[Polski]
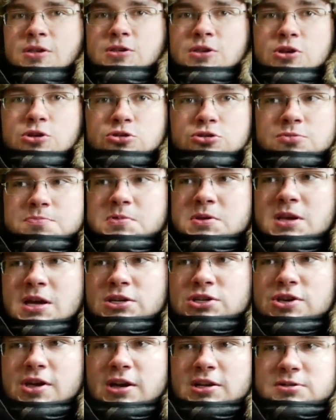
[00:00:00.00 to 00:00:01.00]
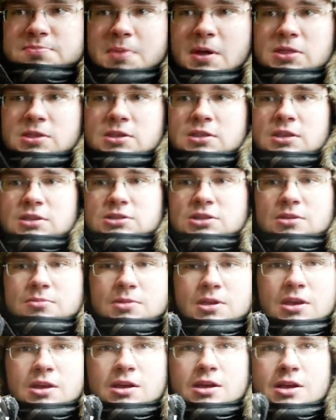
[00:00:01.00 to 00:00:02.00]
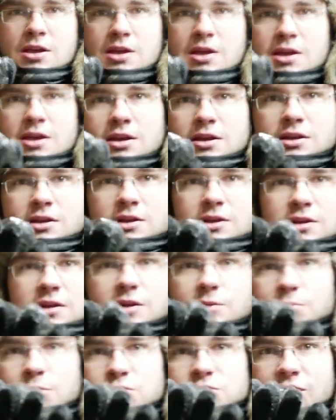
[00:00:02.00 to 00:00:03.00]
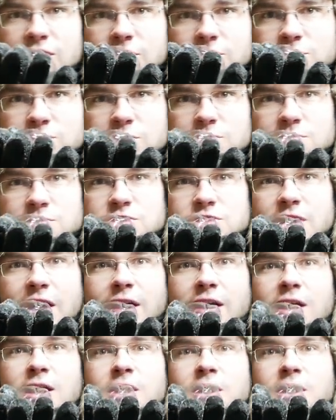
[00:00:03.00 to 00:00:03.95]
Nie rozbija się jak spadnie na ziemię i można nią zrobić tak.